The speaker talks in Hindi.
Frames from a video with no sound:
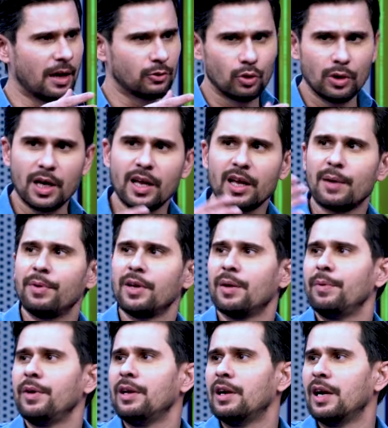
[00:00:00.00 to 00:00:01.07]
आ, सुना कि कभी
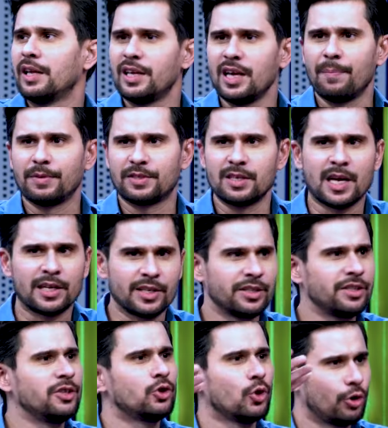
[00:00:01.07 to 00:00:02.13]
कभी लड़कियां पसंद आ
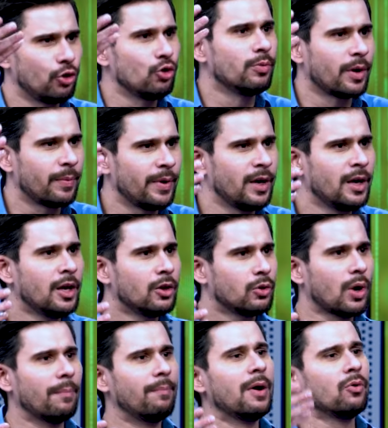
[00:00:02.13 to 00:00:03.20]
जाती थी छोटी उम्र में
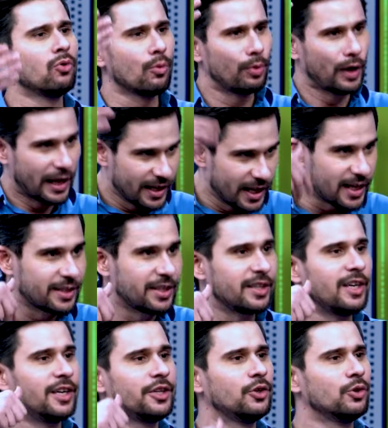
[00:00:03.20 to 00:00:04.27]
तो अब्बा उनको बुला लिया करते
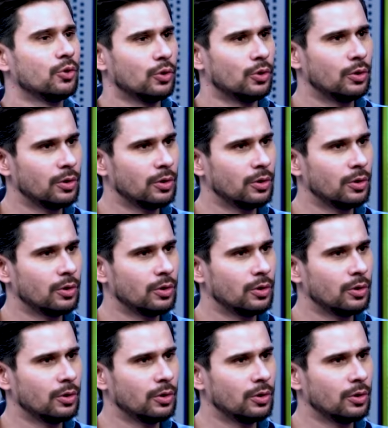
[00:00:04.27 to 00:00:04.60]
थे लड़कियों को